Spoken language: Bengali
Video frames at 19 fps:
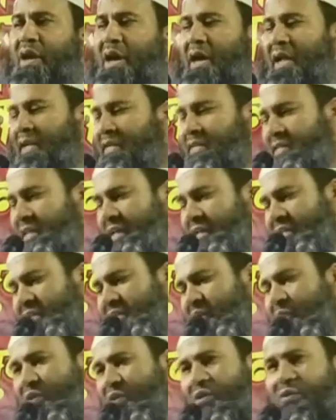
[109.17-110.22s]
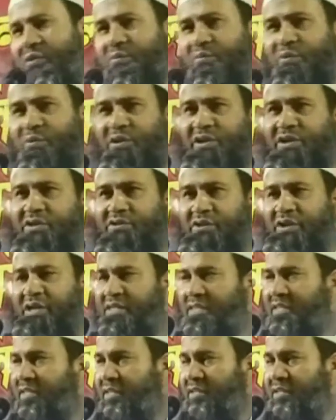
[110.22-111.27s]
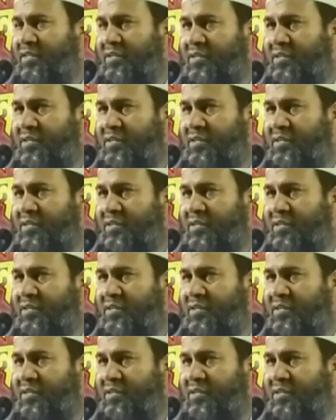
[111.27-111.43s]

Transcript: আরেকটি হাদিসে বর্ণিত হয়েছে